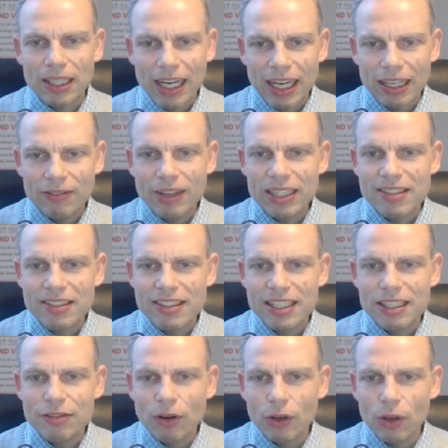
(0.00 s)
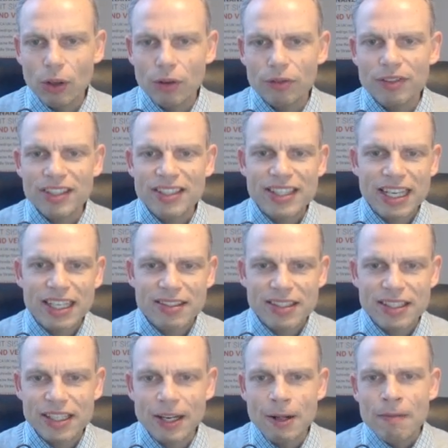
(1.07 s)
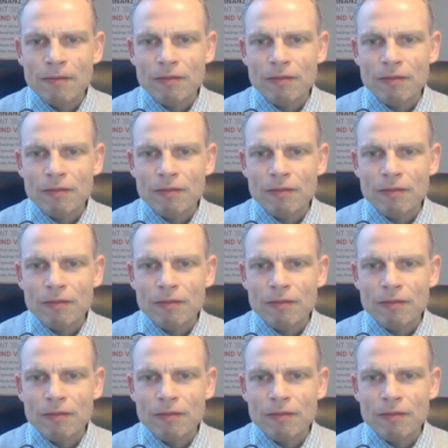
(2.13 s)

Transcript: ran, wenn es tiefer läuft. Wir sehen es hier.